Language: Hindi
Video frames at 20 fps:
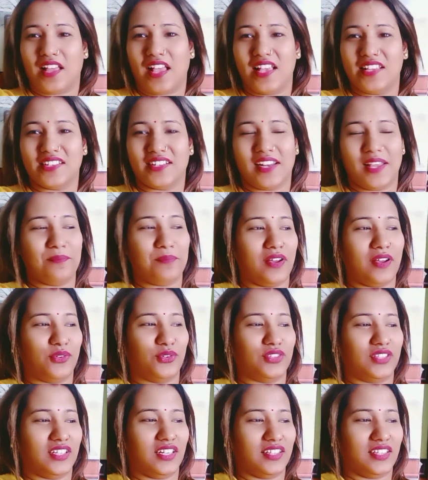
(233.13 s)
ऐसे टाइम पे
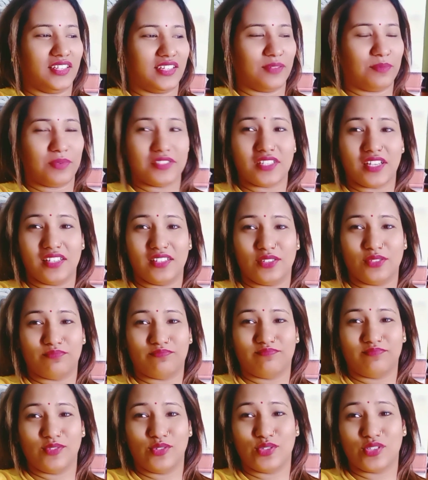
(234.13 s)
होती है ना दिक्कत परेशानी तो
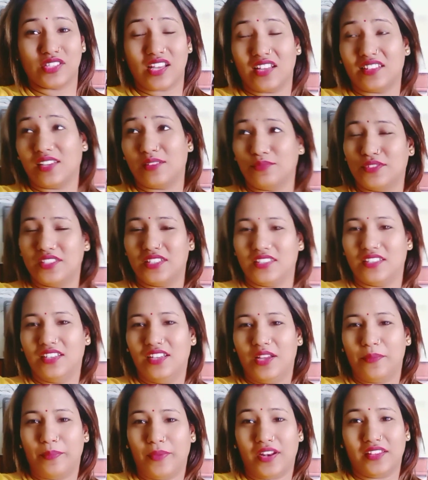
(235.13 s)
गुस्सा आता है मुझे
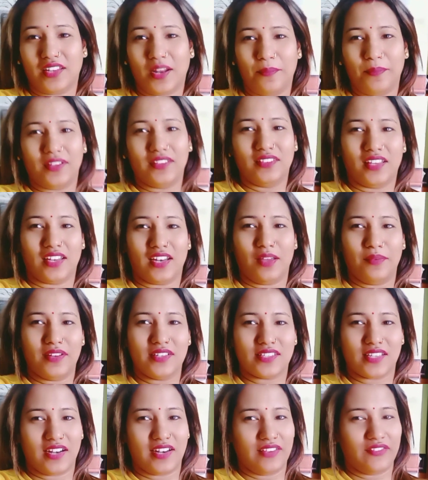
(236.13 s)
मेरा इतना मन था ना मैंने
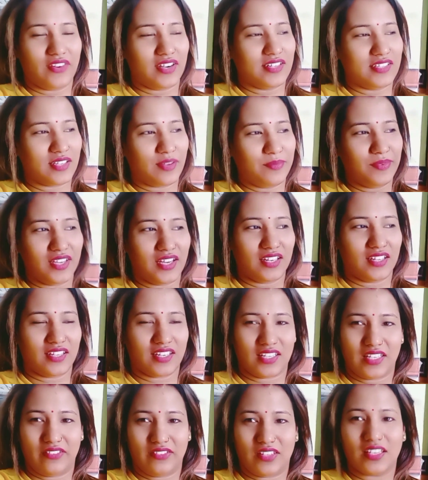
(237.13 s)
साड़ी वाड़ी सब निकाल के
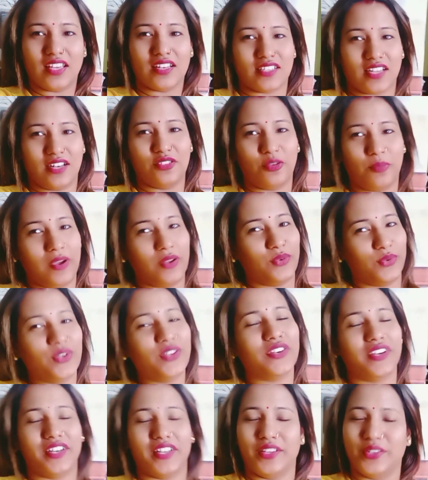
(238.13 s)
रखी थी खैर साड़ी तो पहनूंगी
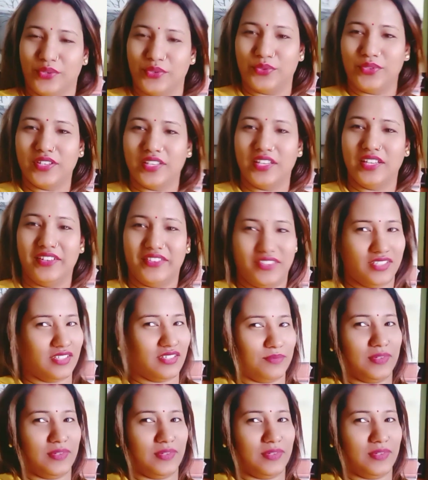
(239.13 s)
रेडी होंगी रील्स